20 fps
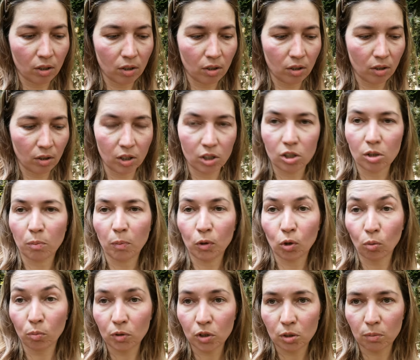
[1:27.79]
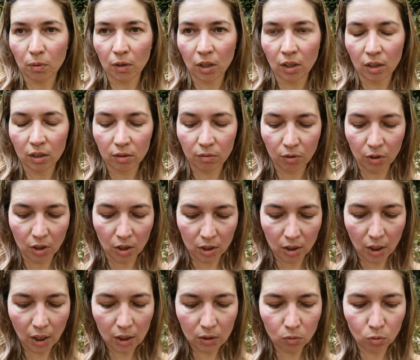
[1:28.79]
Э, конечно, подробности про клиентов я не
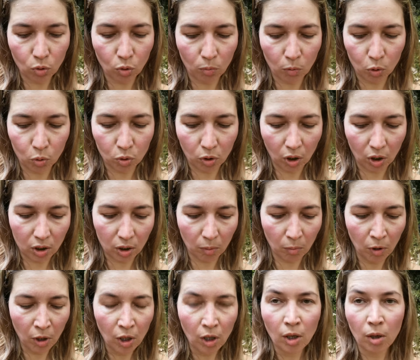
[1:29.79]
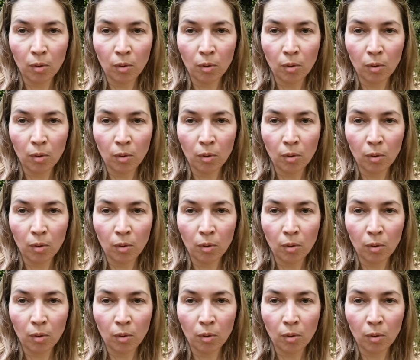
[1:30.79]
рассказываю, но я могу сказать, там,